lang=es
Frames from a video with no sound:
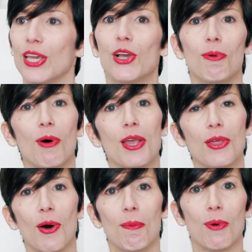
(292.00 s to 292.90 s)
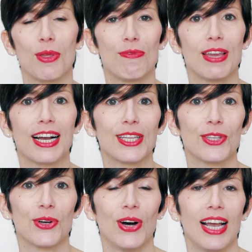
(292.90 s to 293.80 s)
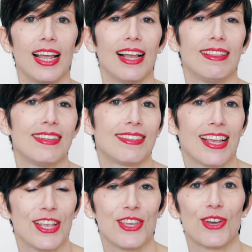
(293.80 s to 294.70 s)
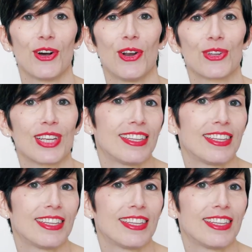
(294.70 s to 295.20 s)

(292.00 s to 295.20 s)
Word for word: y cómo ha ido modificando el diseño, los